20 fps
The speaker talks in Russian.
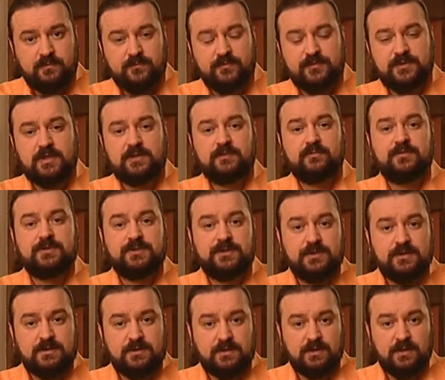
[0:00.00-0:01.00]
в жертву
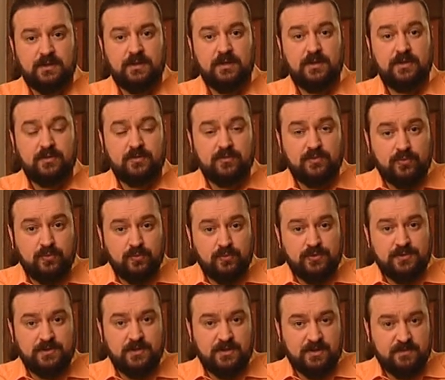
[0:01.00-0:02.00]
чистое,
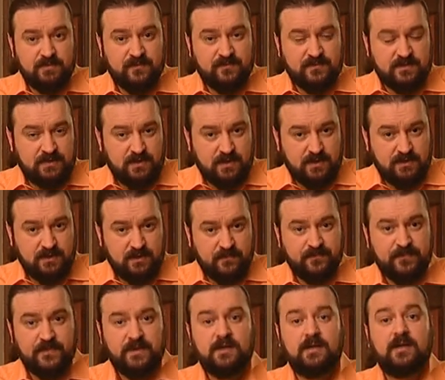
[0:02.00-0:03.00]
нужное тебе в стаде.
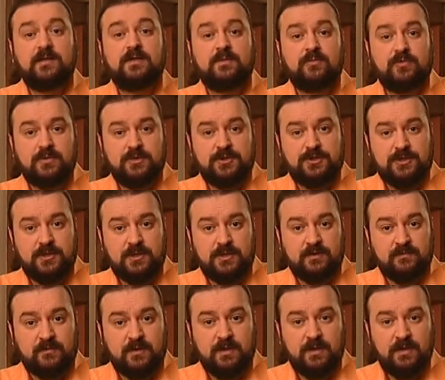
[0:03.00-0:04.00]
Это будет
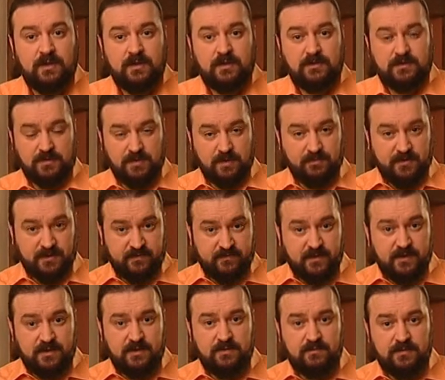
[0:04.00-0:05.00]
жертва. Тогда
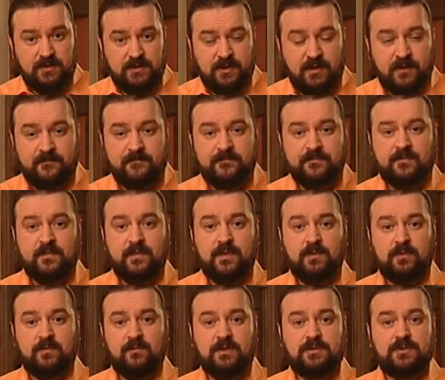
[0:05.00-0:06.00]
проверьте меня.
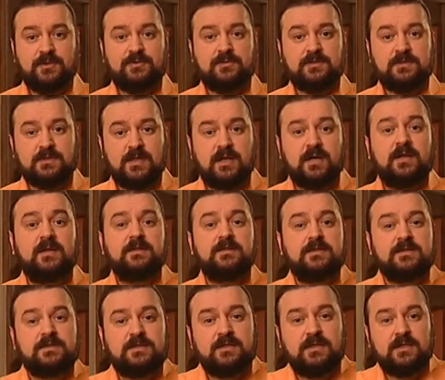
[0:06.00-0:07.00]
У вас еще старое не
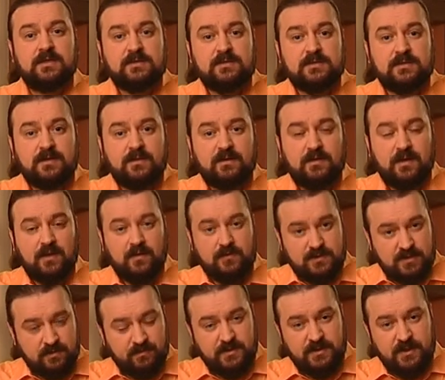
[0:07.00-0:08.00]
съестся, а
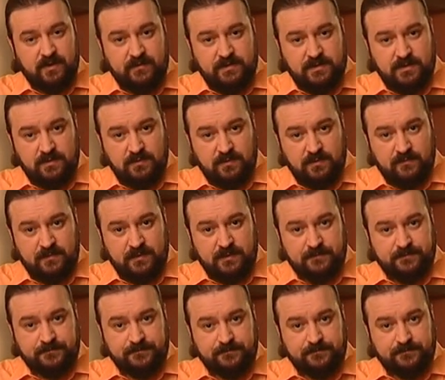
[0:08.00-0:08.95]
уже появится новое.